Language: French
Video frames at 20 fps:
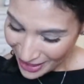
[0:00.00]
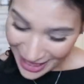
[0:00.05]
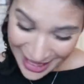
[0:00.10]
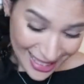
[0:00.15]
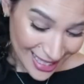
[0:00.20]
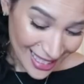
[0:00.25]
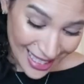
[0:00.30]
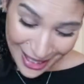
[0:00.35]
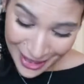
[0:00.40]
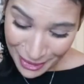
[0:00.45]

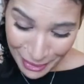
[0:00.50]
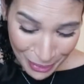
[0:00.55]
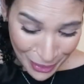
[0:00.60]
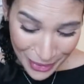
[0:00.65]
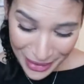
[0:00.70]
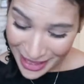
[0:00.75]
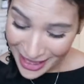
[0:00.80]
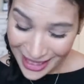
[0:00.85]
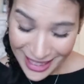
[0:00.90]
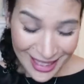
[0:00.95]
cette
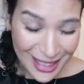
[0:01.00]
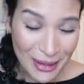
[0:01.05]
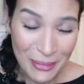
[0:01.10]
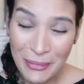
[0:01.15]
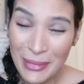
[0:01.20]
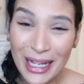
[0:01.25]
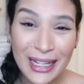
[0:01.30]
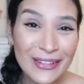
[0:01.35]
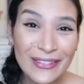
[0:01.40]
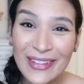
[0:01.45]
petite
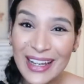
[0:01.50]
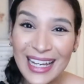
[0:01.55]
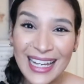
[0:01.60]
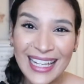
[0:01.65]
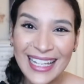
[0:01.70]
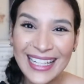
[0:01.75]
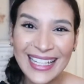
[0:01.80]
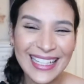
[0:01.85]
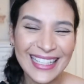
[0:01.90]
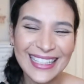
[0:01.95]

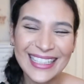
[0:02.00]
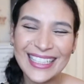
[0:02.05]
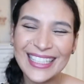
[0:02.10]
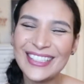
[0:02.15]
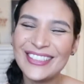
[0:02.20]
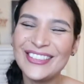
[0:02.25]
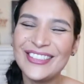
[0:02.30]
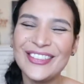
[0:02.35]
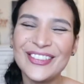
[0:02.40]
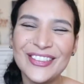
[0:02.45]
merveille
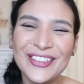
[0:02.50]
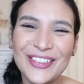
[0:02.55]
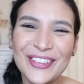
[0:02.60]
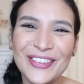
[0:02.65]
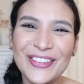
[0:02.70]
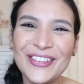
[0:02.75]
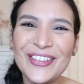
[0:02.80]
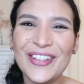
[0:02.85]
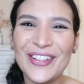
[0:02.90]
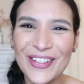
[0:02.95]
Et du
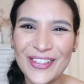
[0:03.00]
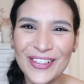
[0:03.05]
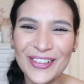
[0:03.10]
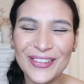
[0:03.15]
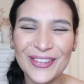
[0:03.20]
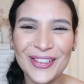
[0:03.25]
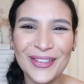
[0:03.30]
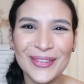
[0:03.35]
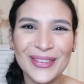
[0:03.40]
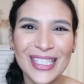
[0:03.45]
coup,
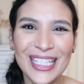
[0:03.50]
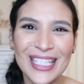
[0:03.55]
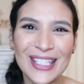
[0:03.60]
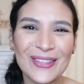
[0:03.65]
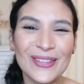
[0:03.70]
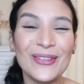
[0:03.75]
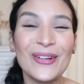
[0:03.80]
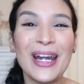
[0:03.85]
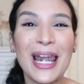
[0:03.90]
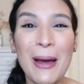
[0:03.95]
aujourd'hui, nous
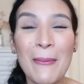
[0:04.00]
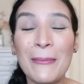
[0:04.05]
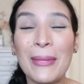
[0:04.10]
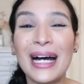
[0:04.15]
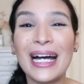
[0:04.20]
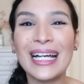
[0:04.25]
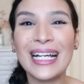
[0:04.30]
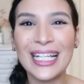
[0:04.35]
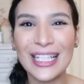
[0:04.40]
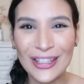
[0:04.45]
testons la
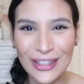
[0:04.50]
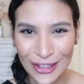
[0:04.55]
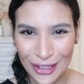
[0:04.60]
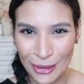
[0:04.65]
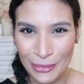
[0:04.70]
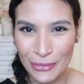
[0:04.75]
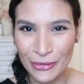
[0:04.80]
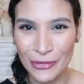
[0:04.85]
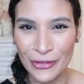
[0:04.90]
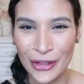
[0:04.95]
marque
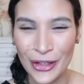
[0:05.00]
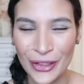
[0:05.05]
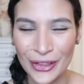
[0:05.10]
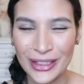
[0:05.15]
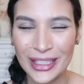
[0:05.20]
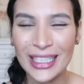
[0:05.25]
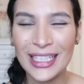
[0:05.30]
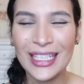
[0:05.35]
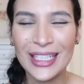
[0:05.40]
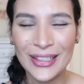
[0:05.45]
Tom Ford.
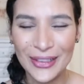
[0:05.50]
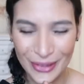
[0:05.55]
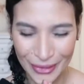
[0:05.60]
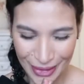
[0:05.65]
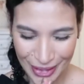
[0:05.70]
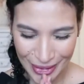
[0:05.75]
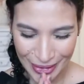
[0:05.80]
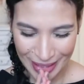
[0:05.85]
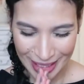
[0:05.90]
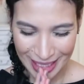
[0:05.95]

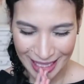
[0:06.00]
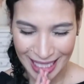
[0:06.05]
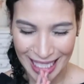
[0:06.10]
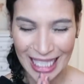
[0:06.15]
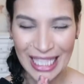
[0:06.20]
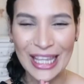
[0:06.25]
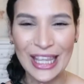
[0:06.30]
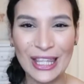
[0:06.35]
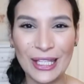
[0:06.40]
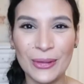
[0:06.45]
Oui, je
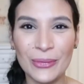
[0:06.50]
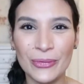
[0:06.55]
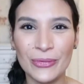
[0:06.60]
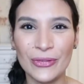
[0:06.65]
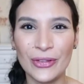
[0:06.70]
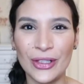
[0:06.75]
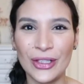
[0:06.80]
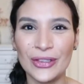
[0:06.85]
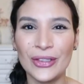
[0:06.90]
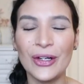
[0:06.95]
sais, Tom
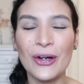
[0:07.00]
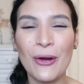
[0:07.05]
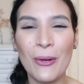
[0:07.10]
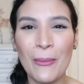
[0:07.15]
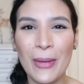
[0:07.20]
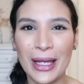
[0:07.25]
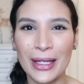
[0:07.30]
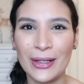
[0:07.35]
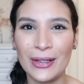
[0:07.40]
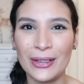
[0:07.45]
Ford. Oh
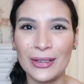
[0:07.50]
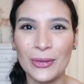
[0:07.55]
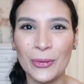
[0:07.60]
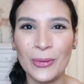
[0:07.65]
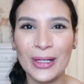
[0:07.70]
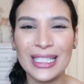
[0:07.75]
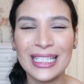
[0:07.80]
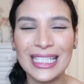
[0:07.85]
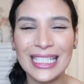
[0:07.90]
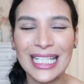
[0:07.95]
my god,
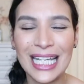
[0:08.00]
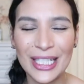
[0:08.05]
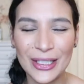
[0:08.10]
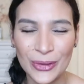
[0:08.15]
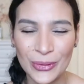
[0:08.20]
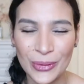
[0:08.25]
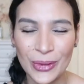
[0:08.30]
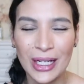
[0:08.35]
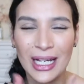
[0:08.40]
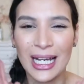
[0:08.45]
what did I
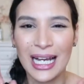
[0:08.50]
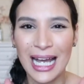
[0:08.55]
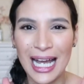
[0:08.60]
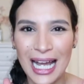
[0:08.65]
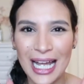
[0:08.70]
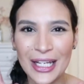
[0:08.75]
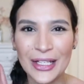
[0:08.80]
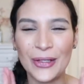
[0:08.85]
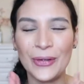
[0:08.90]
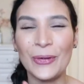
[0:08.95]
do
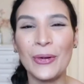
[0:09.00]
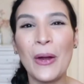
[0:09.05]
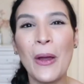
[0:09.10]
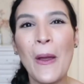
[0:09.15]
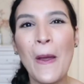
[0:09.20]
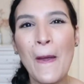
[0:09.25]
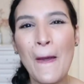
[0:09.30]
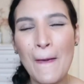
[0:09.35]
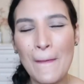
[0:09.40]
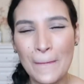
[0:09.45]
I know.
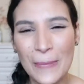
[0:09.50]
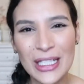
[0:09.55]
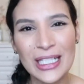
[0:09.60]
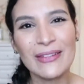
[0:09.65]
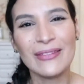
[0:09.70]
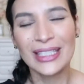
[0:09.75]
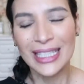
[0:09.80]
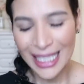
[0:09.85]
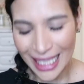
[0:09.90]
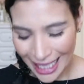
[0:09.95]
Mais
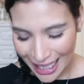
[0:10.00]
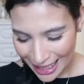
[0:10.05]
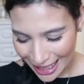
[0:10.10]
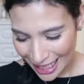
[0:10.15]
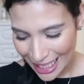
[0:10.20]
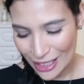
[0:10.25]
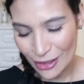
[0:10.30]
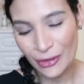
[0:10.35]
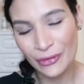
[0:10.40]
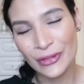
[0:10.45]
j'avais très
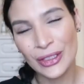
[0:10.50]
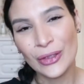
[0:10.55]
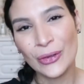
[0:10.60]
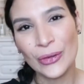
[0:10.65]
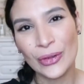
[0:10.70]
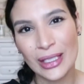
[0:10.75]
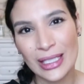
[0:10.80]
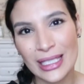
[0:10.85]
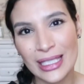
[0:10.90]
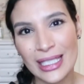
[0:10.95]
très envie
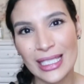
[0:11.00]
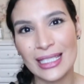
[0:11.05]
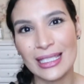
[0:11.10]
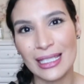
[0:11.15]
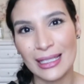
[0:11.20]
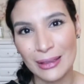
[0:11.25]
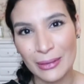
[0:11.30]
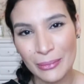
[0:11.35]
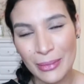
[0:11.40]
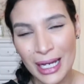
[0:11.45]
de tester
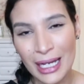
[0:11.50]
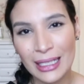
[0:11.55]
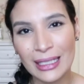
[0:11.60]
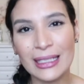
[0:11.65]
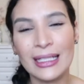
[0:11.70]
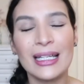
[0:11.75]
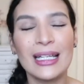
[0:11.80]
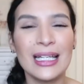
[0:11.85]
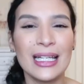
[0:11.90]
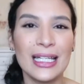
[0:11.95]
cette
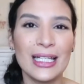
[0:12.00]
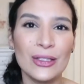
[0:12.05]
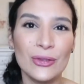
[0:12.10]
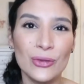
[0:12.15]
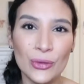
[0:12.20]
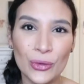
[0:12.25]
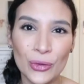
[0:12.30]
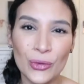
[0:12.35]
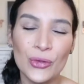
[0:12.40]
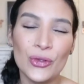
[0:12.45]
marque et
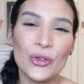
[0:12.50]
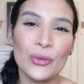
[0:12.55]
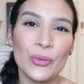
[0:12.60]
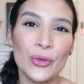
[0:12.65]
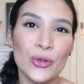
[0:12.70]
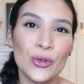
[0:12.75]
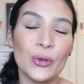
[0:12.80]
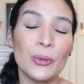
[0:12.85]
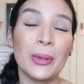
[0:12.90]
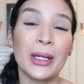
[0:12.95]
du coup, je
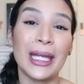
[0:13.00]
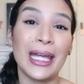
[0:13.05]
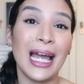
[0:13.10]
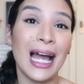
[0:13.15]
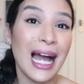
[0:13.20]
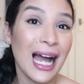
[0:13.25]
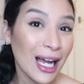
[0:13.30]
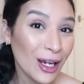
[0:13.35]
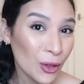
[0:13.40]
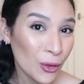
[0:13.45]
me suis pris
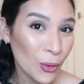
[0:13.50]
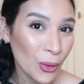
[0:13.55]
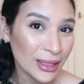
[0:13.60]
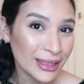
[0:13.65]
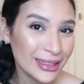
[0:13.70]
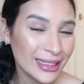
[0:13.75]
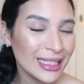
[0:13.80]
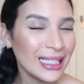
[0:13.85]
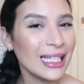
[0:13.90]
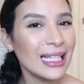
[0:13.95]
un quad